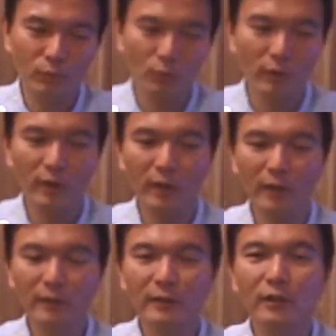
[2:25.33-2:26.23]
それか
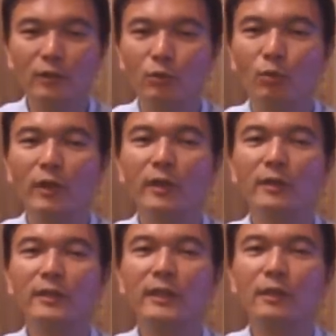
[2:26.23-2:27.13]
らそ
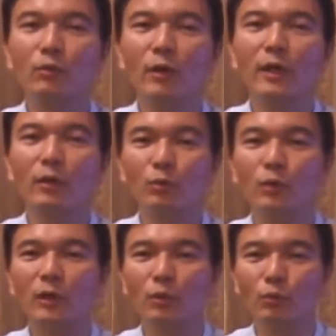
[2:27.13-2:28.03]
れしか取らないこ
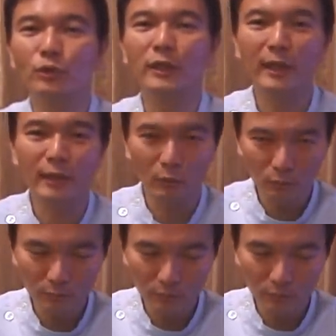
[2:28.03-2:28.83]
とが毒じゃないのっ